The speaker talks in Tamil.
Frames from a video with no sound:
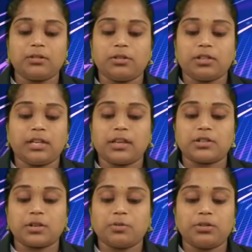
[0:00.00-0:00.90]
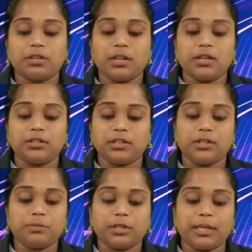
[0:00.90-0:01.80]
கோட்டு என்ற ஊர்
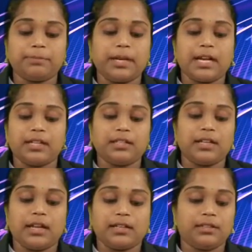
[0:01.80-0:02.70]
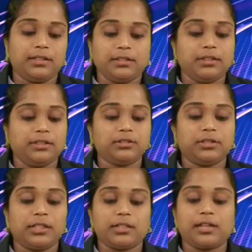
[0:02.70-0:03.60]
திருமுனைப்பாண்டி நாட்டில் இருந்தது
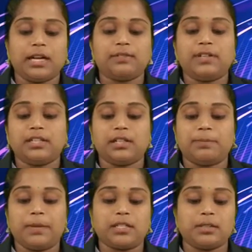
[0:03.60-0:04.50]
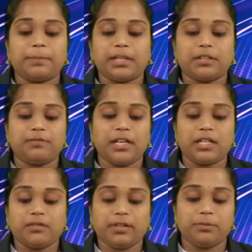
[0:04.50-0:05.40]
இக்கல்வெட்டில் பேசப்பட்ட
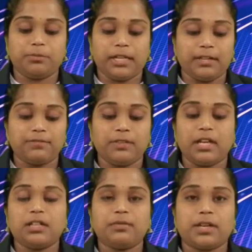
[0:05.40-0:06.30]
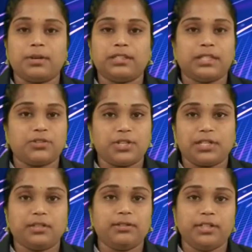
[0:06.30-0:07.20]
வேட்டுவர் முனை வேட்டுவ குலத்தைச்
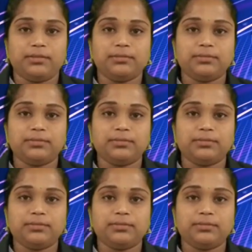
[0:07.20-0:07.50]
சேர்ந்தவர்